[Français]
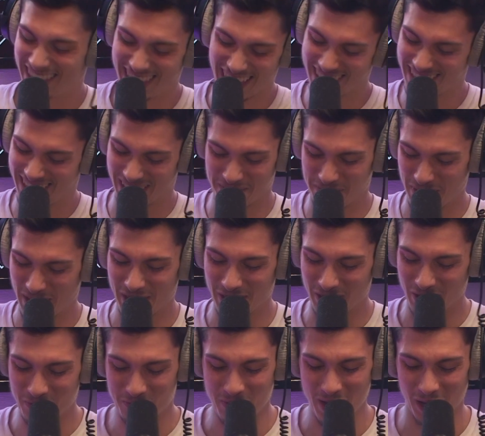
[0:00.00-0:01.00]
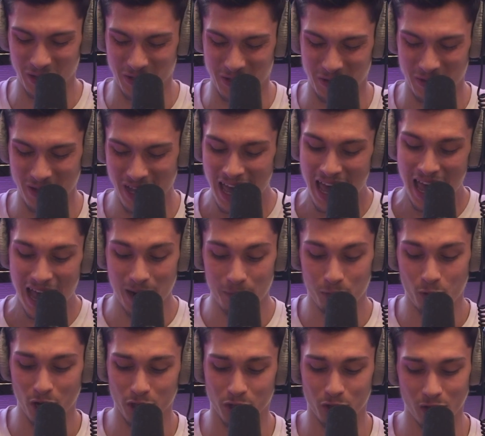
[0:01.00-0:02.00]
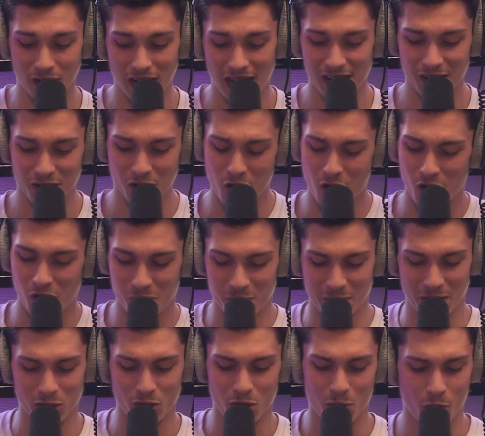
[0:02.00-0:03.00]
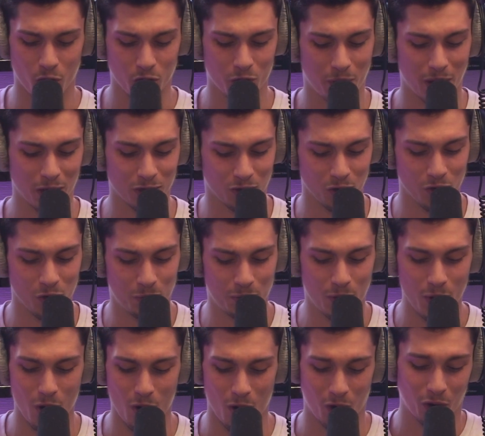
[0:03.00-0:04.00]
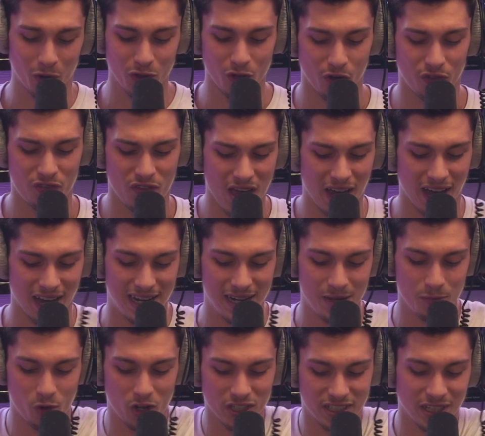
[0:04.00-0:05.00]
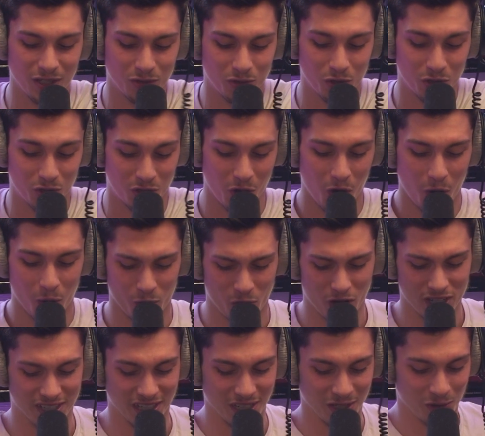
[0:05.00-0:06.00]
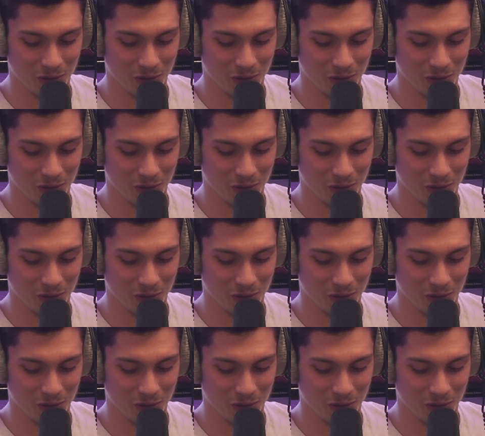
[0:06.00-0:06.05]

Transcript: ça c'est peine de perdu. Elle boit de l'alcool, mais ne mange pas de porc. En enfer, elle est moitié dedans, moitié